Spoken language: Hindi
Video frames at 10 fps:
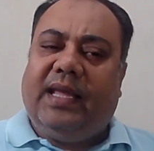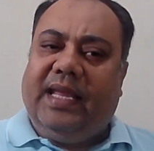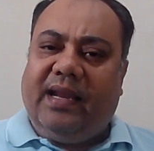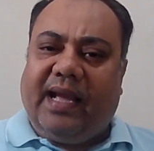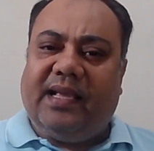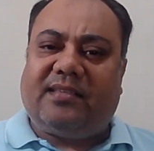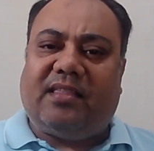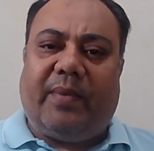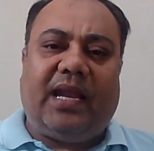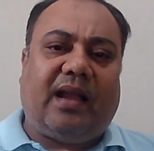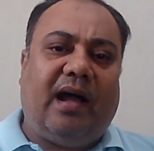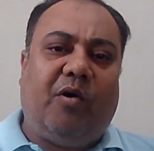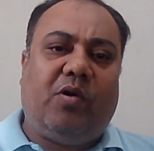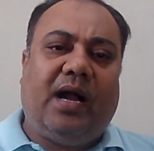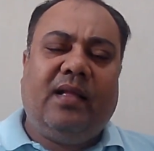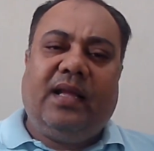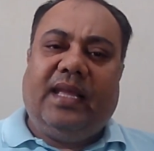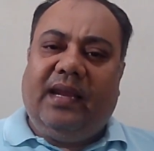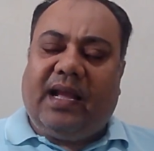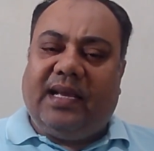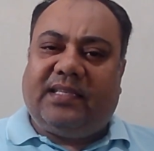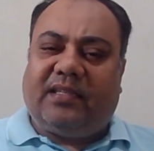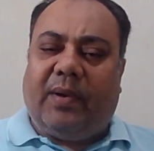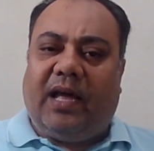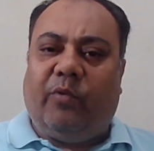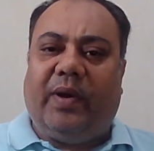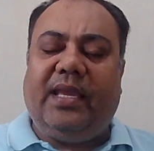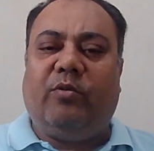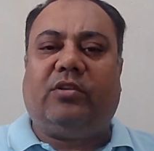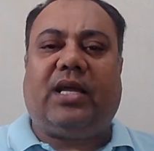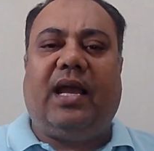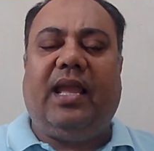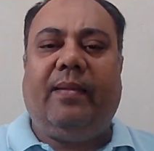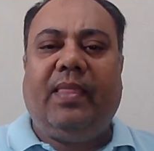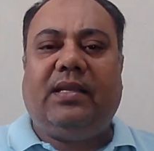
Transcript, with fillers: इनका इस्तेमाल कहां होगा इनका इस्तेमाल वही होता है